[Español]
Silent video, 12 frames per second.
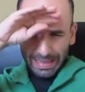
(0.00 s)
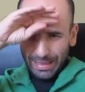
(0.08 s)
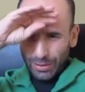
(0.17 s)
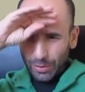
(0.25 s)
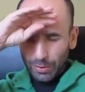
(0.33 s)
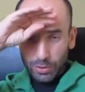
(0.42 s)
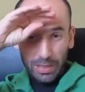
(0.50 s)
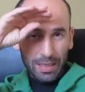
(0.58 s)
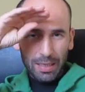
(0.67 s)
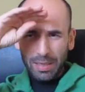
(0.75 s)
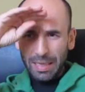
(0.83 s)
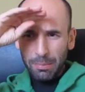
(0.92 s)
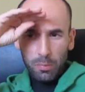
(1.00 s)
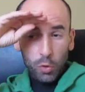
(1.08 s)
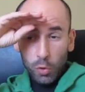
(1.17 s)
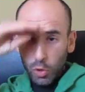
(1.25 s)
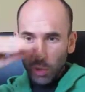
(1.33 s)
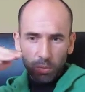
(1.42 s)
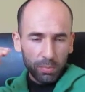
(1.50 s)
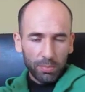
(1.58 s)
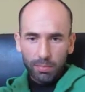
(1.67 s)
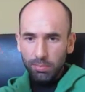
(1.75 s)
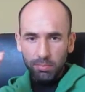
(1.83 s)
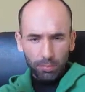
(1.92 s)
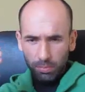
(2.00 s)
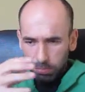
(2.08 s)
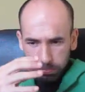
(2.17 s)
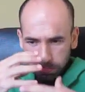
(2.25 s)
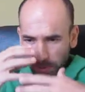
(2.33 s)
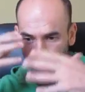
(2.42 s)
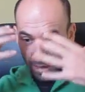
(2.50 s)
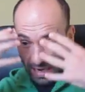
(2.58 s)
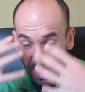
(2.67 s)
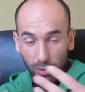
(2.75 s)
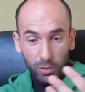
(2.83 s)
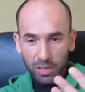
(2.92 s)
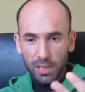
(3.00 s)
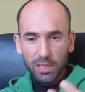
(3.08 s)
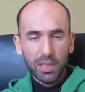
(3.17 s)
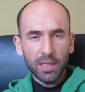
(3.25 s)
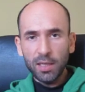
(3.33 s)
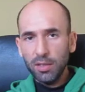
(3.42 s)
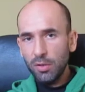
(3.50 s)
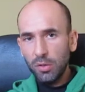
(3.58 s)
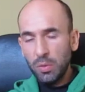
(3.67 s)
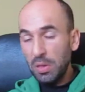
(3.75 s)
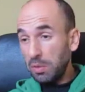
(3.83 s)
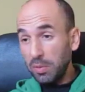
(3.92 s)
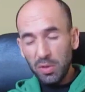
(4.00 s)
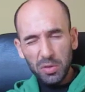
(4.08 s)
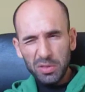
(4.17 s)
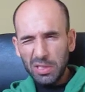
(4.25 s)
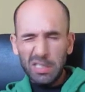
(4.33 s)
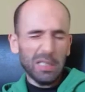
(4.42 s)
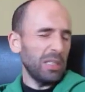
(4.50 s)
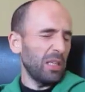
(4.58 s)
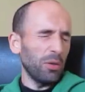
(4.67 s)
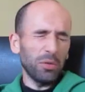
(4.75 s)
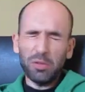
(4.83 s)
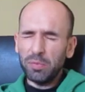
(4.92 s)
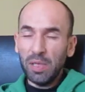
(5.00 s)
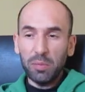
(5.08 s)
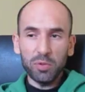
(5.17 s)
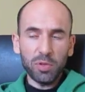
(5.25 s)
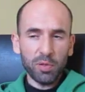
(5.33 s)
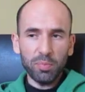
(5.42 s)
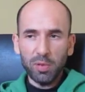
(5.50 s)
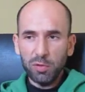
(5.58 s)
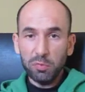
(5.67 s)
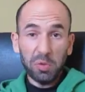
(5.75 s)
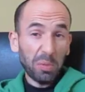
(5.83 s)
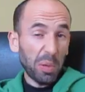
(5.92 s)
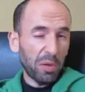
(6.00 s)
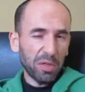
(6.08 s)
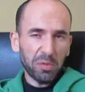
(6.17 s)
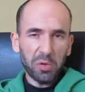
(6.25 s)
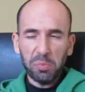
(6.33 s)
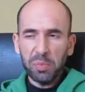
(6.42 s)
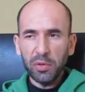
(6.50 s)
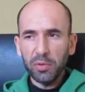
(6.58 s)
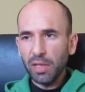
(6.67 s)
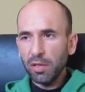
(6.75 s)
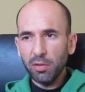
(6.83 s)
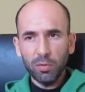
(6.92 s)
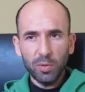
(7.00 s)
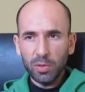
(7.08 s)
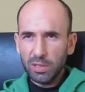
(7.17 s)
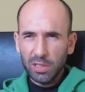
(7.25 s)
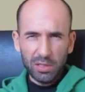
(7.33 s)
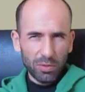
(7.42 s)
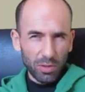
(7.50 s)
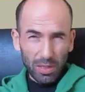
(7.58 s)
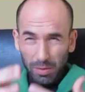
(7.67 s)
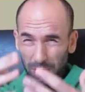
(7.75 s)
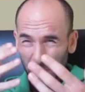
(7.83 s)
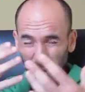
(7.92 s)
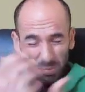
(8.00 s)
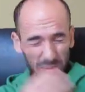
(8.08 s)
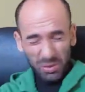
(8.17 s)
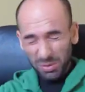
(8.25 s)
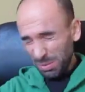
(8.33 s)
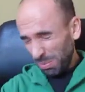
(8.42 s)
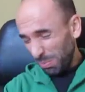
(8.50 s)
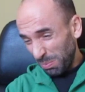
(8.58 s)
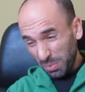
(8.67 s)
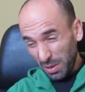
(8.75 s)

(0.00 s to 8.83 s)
aquello, o sea, daba mucho, daba náuseas aquello. Yo cuando veo cosas así en otros me da mucho repelús, pero cuando las veo en mí no tanto. Pero es que esto era verme al espejo y